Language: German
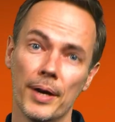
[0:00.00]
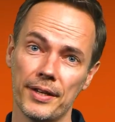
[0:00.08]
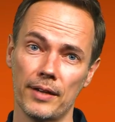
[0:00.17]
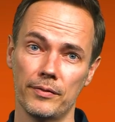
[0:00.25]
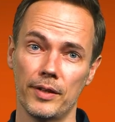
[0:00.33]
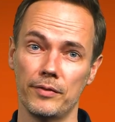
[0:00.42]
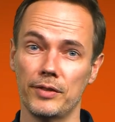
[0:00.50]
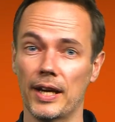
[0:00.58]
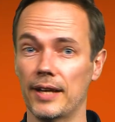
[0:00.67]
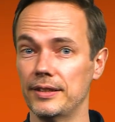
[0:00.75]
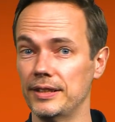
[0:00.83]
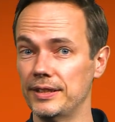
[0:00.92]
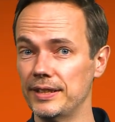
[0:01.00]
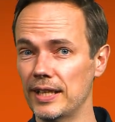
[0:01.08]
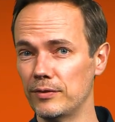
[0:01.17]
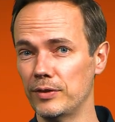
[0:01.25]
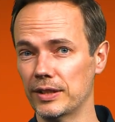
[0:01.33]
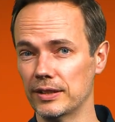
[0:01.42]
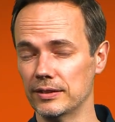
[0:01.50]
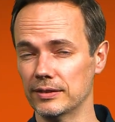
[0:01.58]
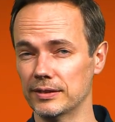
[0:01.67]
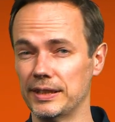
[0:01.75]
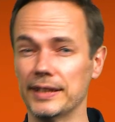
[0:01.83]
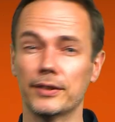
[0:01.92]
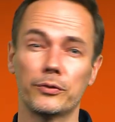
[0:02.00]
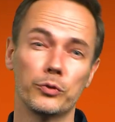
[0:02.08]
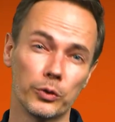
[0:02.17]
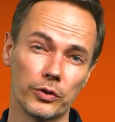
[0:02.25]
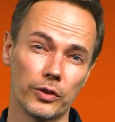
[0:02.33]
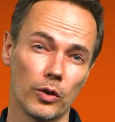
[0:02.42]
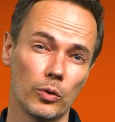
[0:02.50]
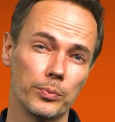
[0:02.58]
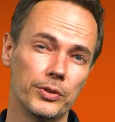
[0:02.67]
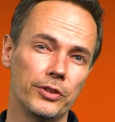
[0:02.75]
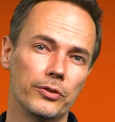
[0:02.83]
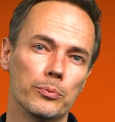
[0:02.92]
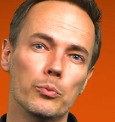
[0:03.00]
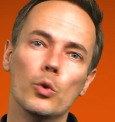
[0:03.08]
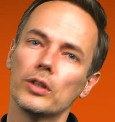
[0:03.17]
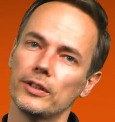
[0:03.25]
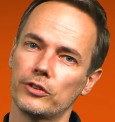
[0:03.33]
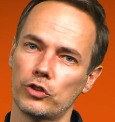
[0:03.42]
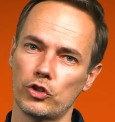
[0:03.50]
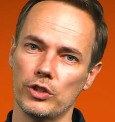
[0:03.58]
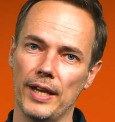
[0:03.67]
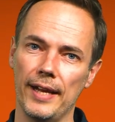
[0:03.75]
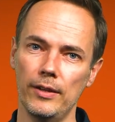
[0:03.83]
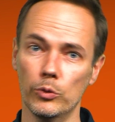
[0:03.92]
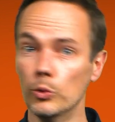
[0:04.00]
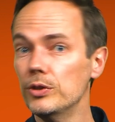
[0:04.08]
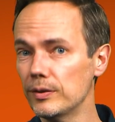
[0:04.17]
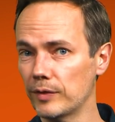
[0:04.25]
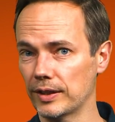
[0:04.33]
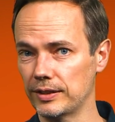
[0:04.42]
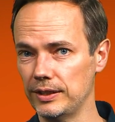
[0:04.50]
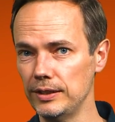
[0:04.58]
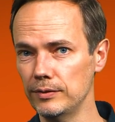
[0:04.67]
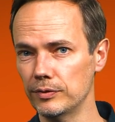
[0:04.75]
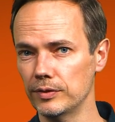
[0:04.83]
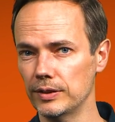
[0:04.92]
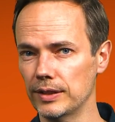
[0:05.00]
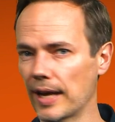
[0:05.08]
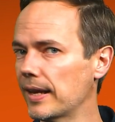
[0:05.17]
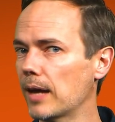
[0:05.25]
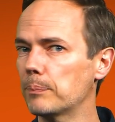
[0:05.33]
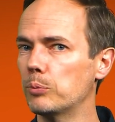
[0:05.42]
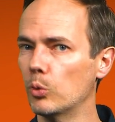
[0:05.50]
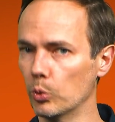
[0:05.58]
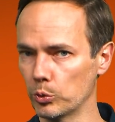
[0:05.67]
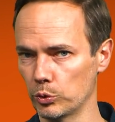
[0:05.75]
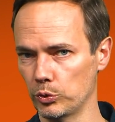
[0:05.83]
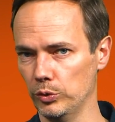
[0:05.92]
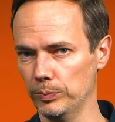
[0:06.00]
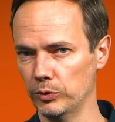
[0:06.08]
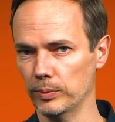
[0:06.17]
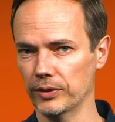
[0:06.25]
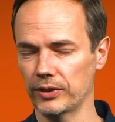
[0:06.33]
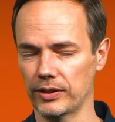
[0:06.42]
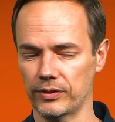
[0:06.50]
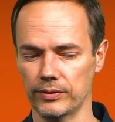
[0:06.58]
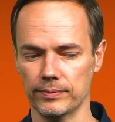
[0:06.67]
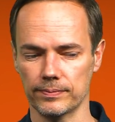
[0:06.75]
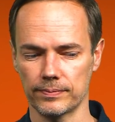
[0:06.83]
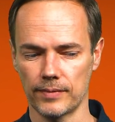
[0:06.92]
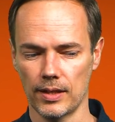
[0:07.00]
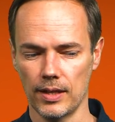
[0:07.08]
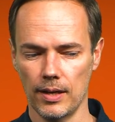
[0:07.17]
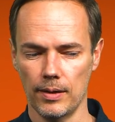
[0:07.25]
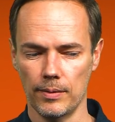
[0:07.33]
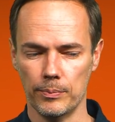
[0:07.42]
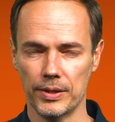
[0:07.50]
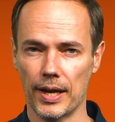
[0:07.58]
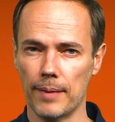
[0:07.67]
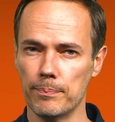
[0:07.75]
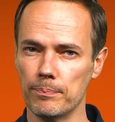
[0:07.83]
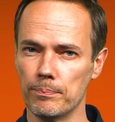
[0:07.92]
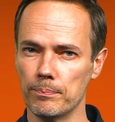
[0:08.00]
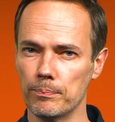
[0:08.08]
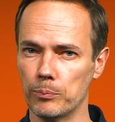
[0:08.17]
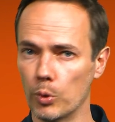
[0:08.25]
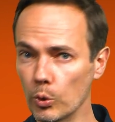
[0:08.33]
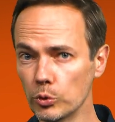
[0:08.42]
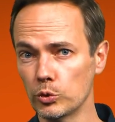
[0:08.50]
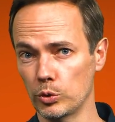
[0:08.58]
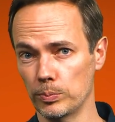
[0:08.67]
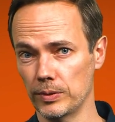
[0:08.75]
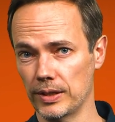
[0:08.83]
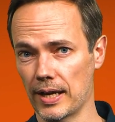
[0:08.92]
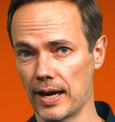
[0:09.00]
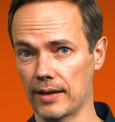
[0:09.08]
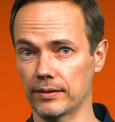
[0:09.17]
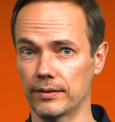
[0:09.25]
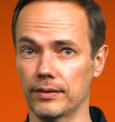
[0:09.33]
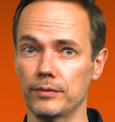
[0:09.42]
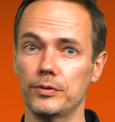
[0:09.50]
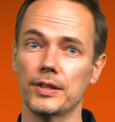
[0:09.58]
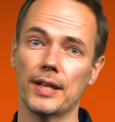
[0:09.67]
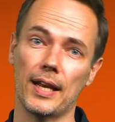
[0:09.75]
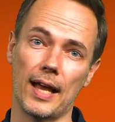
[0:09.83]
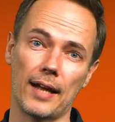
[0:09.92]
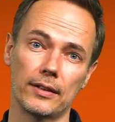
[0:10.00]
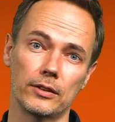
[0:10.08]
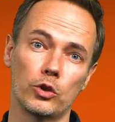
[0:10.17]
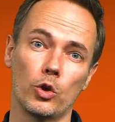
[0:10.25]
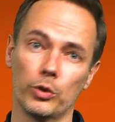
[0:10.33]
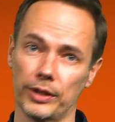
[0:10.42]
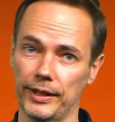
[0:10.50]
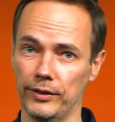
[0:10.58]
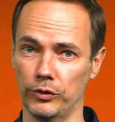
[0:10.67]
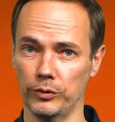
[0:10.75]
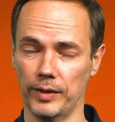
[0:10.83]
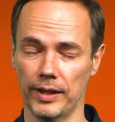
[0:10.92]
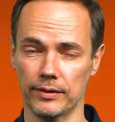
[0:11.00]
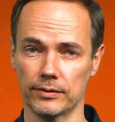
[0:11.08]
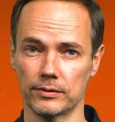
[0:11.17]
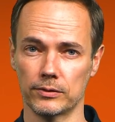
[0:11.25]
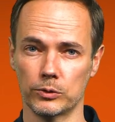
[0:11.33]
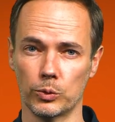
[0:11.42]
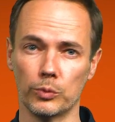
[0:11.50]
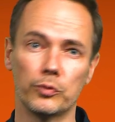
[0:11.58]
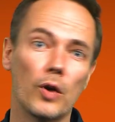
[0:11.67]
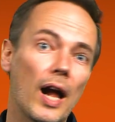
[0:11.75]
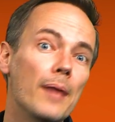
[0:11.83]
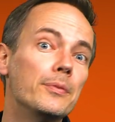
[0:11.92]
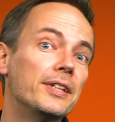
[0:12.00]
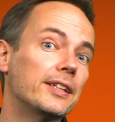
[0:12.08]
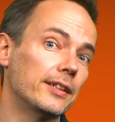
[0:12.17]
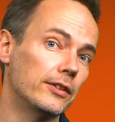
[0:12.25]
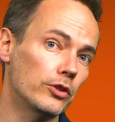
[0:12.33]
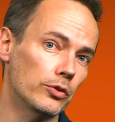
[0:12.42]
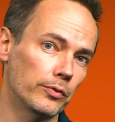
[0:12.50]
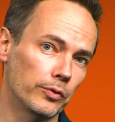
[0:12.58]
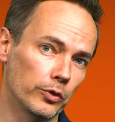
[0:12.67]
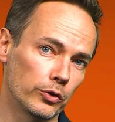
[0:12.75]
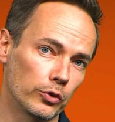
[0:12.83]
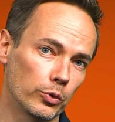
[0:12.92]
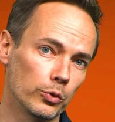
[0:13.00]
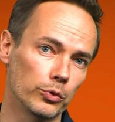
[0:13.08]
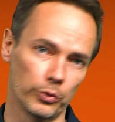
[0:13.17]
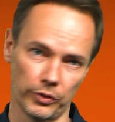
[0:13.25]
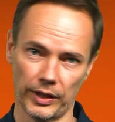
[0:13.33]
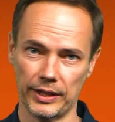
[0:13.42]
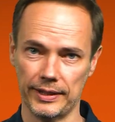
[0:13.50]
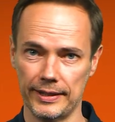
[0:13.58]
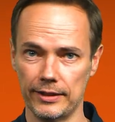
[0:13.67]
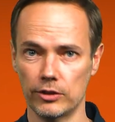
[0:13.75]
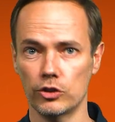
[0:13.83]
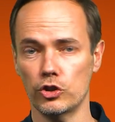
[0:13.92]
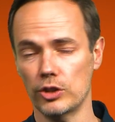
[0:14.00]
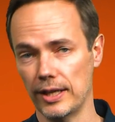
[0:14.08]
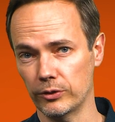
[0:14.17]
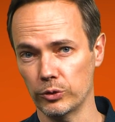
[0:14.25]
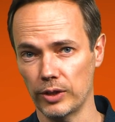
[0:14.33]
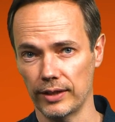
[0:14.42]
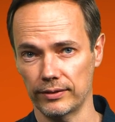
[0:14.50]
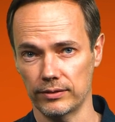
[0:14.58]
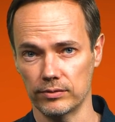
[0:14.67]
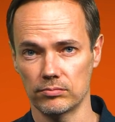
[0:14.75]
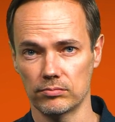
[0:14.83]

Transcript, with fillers: dann, wenn wir eine Idee entwickeln, geht es für uns darum, diese möglichst schnell und effektiv in eine Art Prototyp zu übersetzen. Mit einem Prototypen in der Hand sind wir in der Lage, konkret zu werden und vor allem die kritischen Funktionen unserer Idee schnell zu testen.